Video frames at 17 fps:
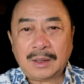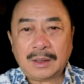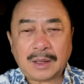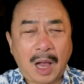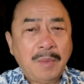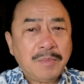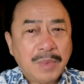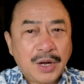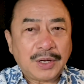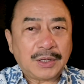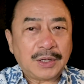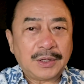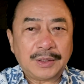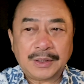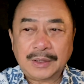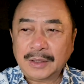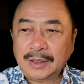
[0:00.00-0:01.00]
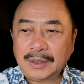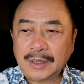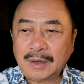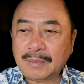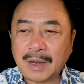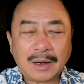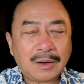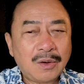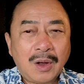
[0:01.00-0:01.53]
cỡ 10 người nhưng
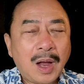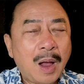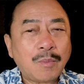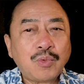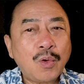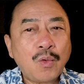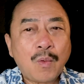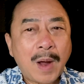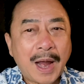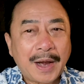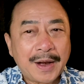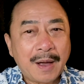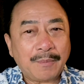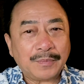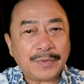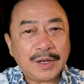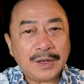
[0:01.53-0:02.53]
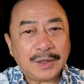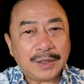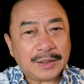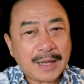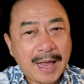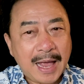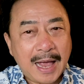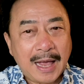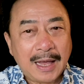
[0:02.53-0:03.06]
mà con không có hòa đồng với người
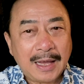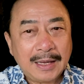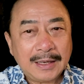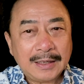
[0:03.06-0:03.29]
ta